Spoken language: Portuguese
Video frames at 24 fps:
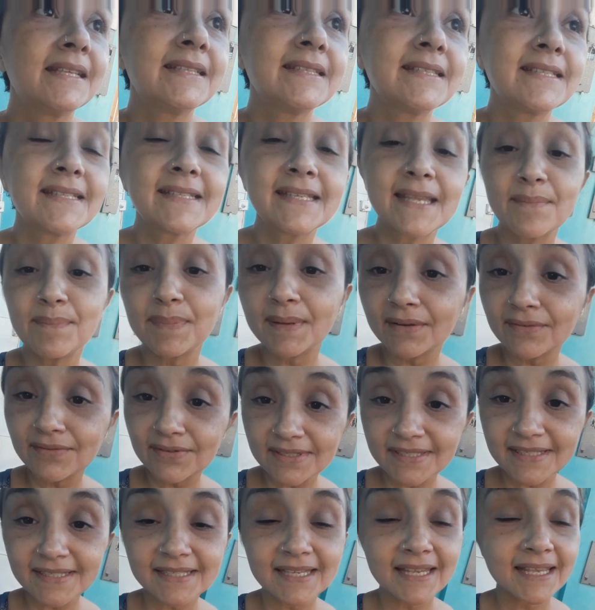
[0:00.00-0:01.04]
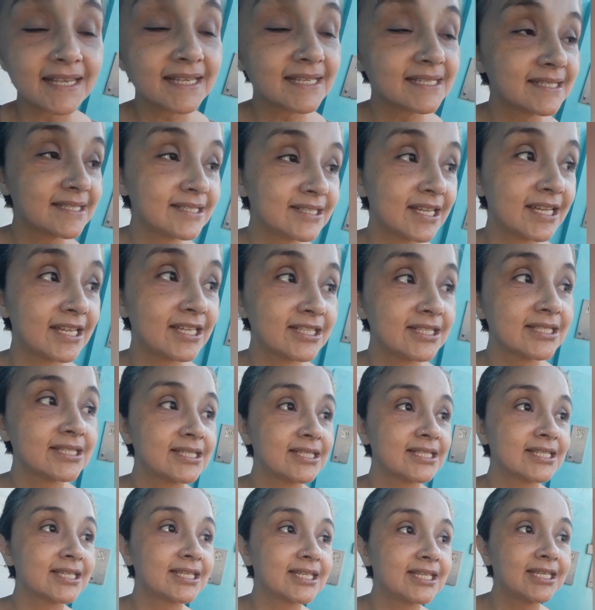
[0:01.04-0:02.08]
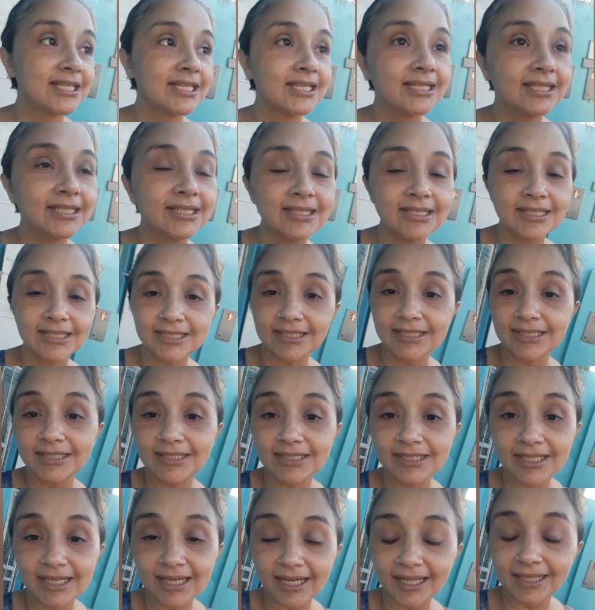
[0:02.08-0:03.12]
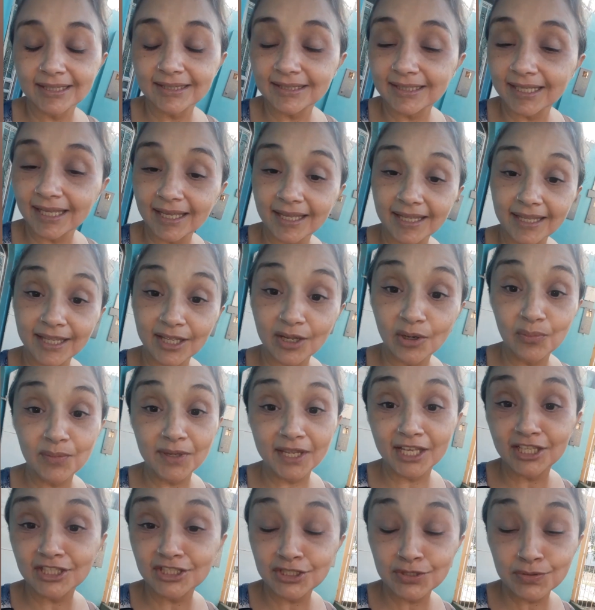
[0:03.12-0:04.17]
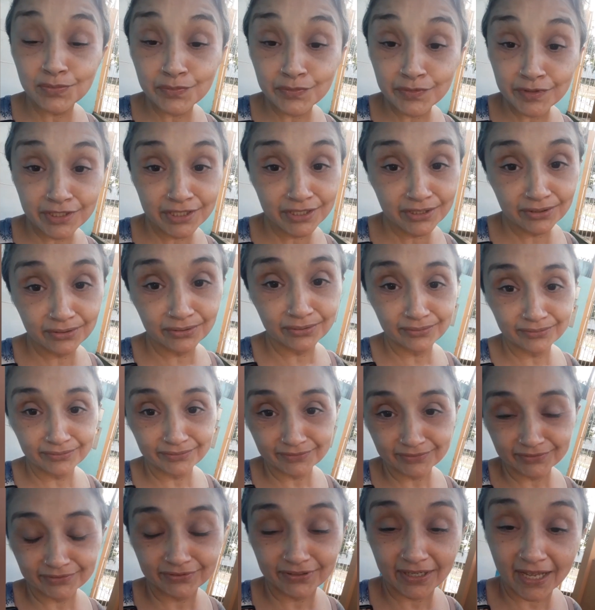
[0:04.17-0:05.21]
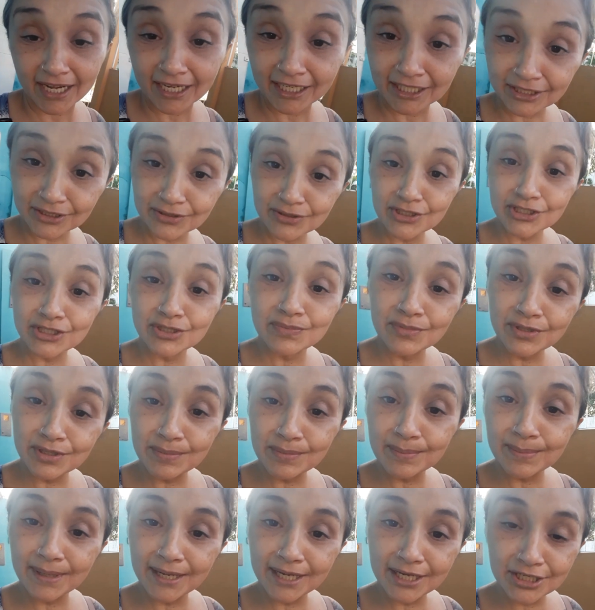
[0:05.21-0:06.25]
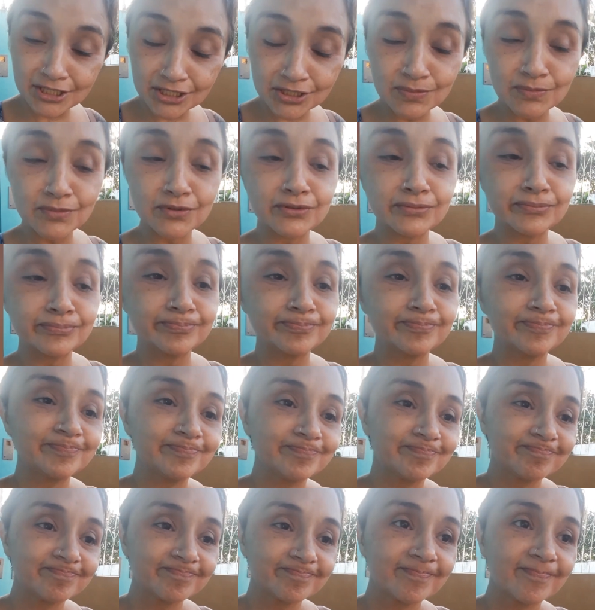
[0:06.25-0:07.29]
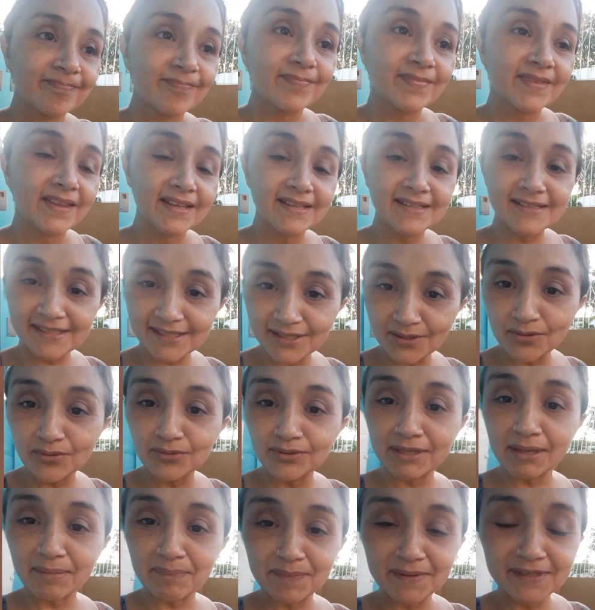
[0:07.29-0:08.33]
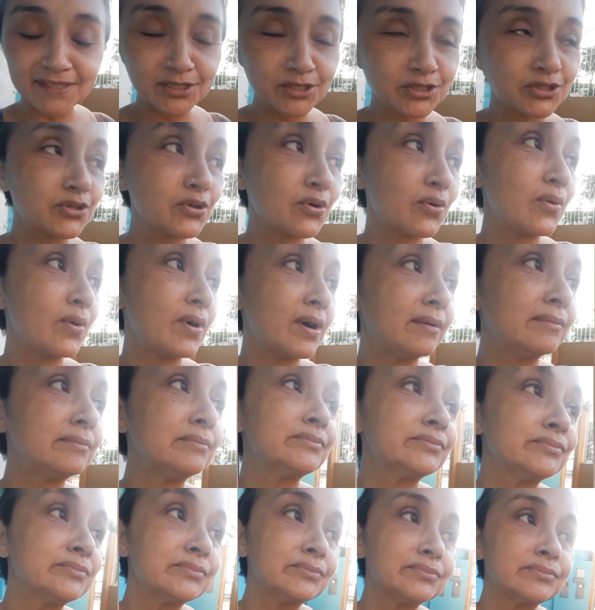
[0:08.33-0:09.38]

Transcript: Dizer para vocês, gente, que até eu me admiro falando de mim mesmo, em segunda pessoa